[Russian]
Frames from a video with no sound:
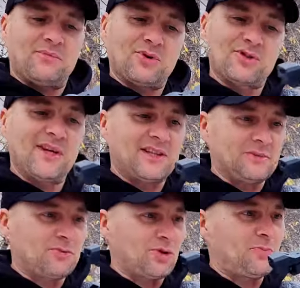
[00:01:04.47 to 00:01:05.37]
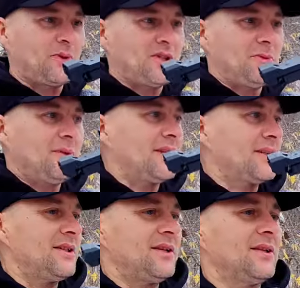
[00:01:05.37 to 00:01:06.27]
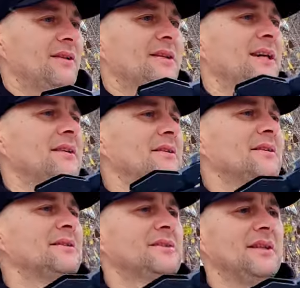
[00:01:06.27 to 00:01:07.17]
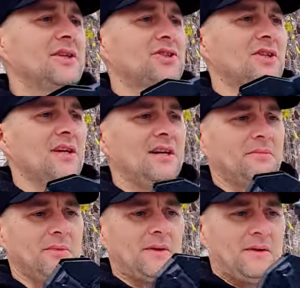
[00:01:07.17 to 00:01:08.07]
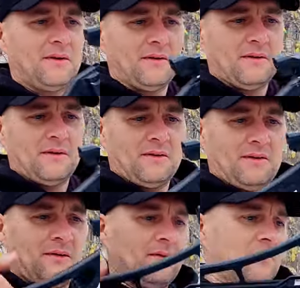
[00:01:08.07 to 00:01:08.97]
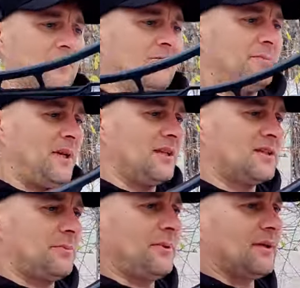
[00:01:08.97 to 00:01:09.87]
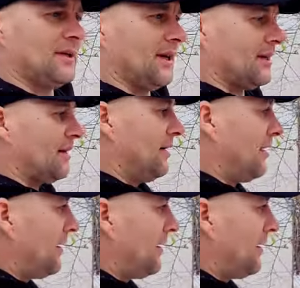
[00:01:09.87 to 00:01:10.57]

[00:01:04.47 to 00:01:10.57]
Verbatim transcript: можно этим тоже прищемить так нехило. Так, заряжаем. Ну, в принципе, так.